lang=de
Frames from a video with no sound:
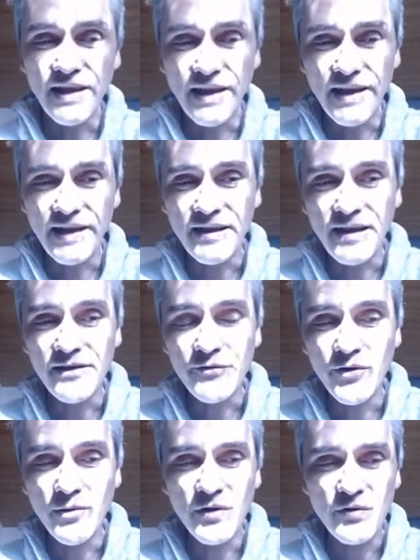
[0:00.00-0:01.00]
der leider halt
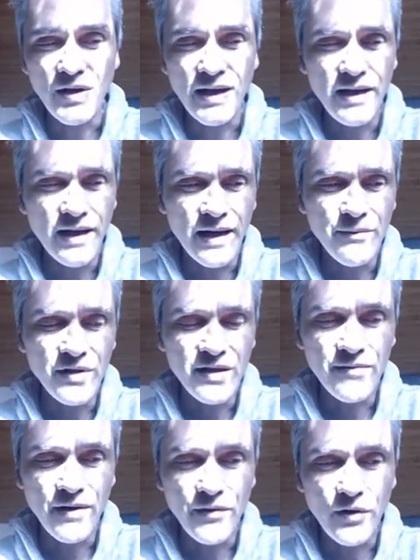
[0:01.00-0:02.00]
nur immer so alle ein bis
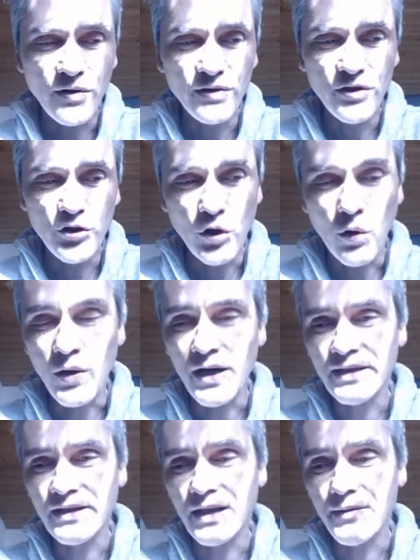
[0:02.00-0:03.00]
zwei Wochen eine Show
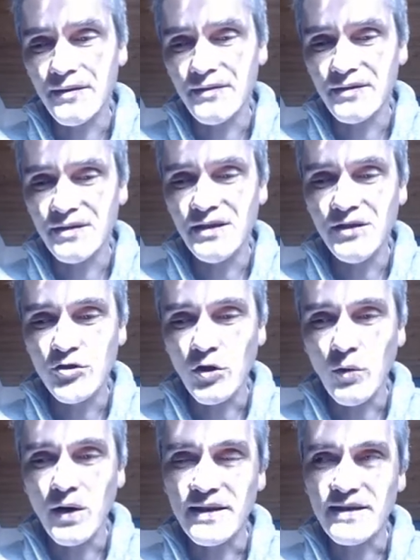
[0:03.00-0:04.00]
hat, aber die
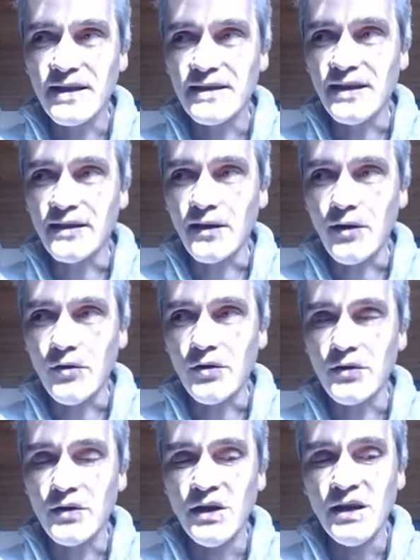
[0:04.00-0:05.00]
Show hat es halt dann
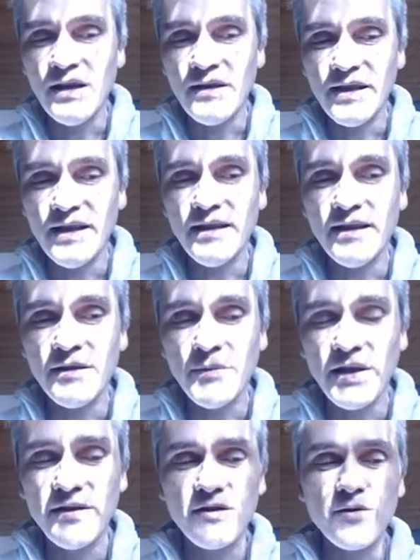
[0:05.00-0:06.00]
auch. Ja, ich
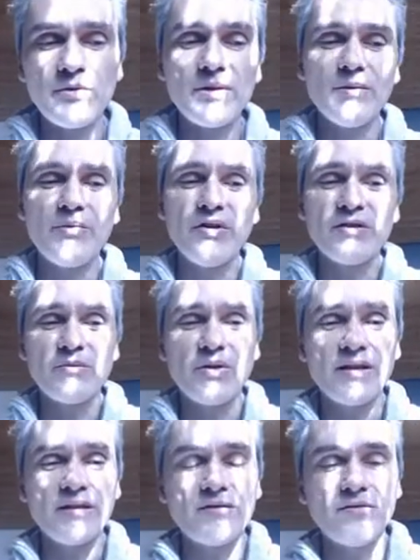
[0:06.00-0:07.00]
meine zum Beispiel der
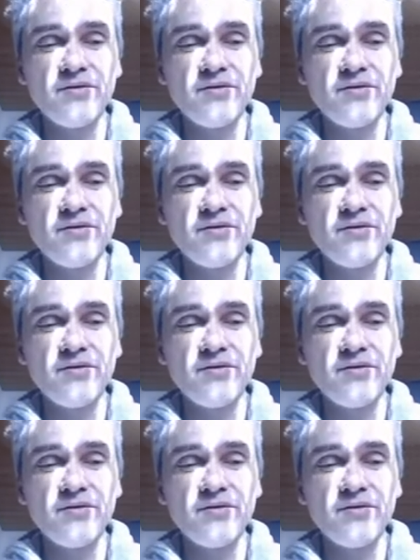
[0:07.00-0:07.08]
Börsenpunk